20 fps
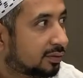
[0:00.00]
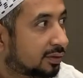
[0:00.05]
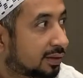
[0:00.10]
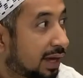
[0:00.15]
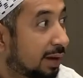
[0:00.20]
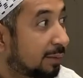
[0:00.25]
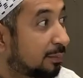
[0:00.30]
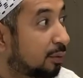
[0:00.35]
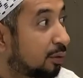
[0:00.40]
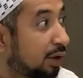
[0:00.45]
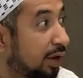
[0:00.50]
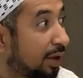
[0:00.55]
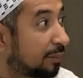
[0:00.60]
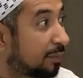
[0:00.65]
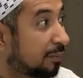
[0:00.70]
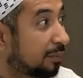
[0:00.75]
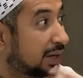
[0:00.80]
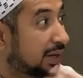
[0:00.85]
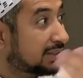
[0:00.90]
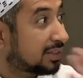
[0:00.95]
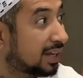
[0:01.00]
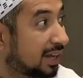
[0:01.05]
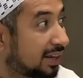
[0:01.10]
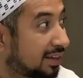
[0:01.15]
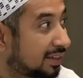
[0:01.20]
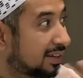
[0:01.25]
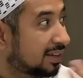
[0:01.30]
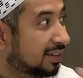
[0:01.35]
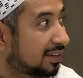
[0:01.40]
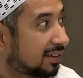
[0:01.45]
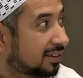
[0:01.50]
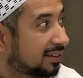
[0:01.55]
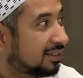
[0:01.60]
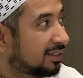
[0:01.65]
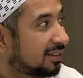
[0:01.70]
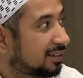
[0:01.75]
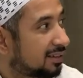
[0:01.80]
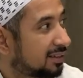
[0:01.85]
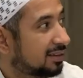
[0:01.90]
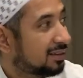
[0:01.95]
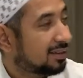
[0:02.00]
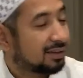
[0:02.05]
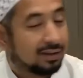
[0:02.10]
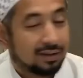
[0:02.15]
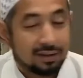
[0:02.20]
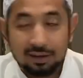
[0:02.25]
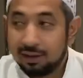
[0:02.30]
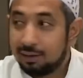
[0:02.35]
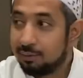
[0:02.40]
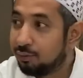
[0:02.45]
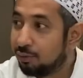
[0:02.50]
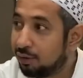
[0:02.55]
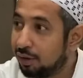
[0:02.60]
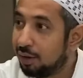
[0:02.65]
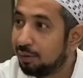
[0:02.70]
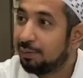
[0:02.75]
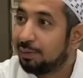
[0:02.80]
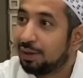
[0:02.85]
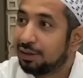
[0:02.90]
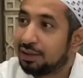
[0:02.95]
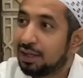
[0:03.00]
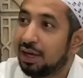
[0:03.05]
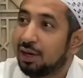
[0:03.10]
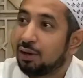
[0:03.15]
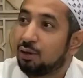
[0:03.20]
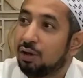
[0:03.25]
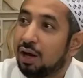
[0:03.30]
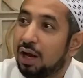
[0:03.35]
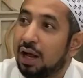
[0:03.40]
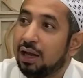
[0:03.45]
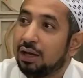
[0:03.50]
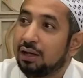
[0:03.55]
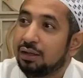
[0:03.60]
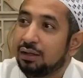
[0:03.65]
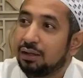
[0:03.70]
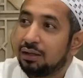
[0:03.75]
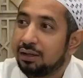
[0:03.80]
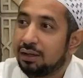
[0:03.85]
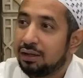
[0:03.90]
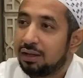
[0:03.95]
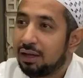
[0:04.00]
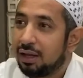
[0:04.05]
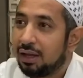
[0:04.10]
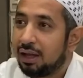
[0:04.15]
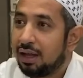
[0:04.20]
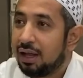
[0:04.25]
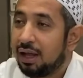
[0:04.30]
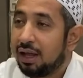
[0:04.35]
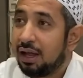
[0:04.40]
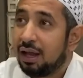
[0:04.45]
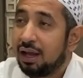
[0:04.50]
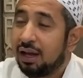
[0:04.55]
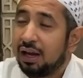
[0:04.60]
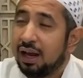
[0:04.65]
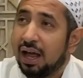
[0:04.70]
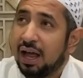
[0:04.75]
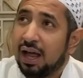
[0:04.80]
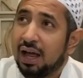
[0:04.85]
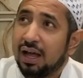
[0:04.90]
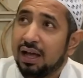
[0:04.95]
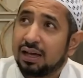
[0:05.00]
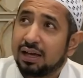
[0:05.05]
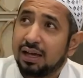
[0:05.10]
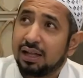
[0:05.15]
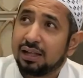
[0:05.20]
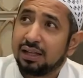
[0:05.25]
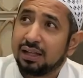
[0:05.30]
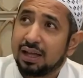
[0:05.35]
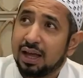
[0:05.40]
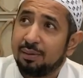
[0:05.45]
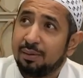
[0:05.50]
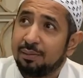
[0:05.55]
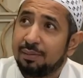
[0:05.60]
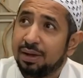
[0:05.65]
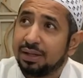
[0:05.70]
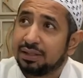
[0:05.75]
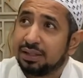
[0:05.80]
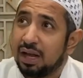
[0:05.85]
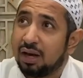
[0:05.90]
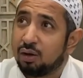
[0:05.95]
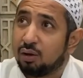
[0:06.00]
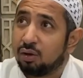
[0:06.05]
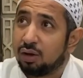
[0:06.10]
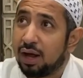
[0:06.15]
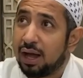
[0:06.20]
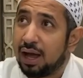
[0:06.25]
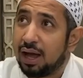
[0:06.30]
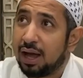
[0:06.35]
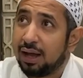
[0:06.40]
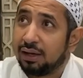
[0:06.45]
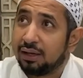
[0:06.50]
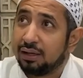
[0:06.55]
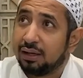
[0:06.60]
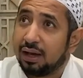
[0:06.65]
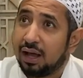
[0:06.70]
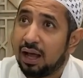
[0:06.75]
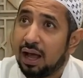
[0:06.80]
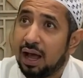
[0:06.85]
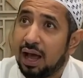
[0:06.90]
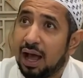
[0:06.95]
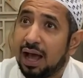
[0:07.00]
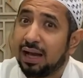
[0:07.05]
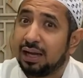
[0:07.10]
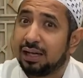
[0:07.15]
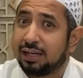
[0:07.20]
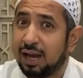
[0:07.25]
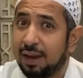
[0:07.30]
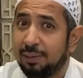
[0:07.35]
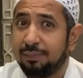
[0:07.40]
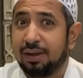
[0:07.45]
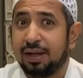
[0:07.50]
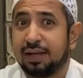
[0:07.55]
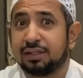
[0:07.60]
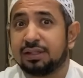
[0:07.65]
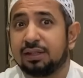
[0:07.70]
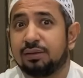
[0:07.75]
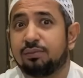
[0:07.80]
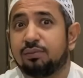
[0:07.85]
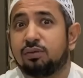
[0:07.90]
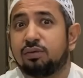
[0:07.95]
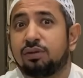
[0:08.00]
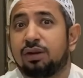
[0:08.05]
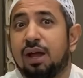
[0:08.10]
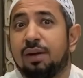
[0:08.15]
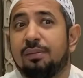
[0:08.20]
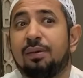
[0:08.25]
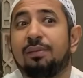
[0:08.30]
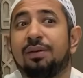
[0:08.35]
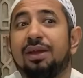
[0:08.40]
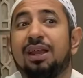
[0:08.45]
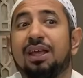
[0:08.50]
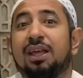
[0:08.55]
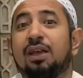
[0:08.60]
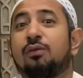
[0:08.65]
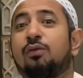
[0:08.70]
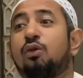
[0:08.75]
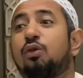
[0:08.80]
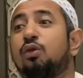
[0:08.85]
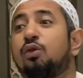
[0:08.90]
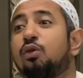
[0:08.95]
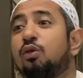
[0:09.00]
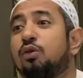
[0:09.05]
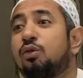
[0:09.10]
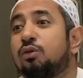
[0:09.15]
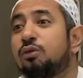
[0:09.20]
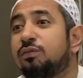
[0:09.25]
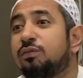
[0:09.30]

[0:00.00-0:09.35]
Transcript: kan boleh membaca dia boleh membaca Al-Quran lah ketika membaca Al-Quran adab yang sempurna memiliki wudhu